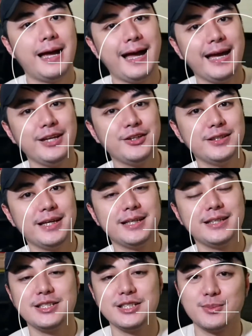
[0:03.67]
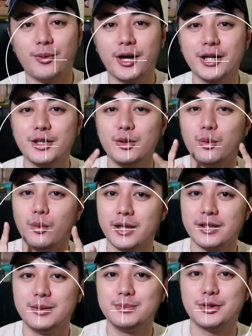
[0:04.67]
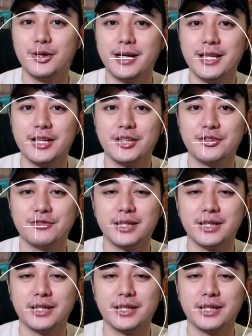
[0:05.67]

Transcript: Hi, good day. This is Mark and welcome to another